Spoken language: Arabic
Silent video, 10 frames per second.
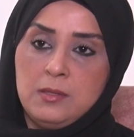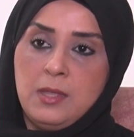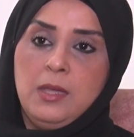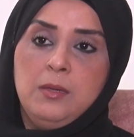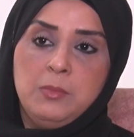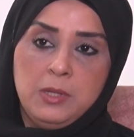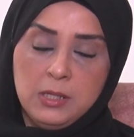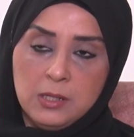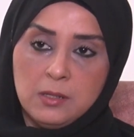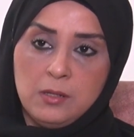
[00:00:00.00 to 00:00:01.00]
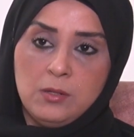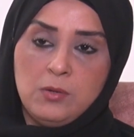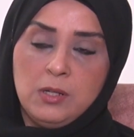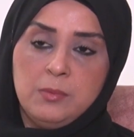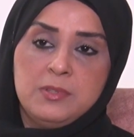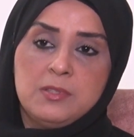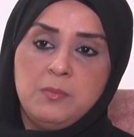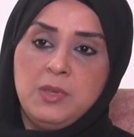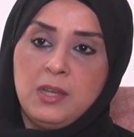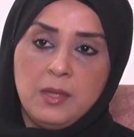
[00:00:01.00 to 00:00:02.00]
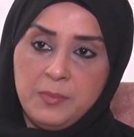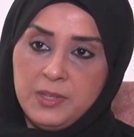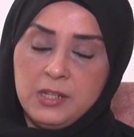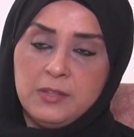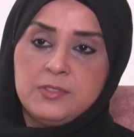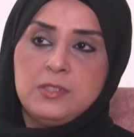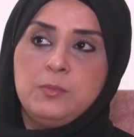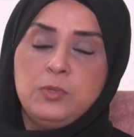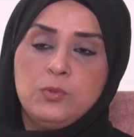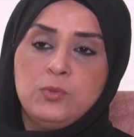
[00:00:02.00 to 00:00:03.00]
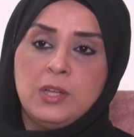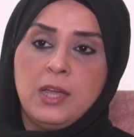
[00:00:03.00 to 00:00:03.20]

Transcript: الداعم ليك اللي هو احنا بنسميها الامن النفسي بيكون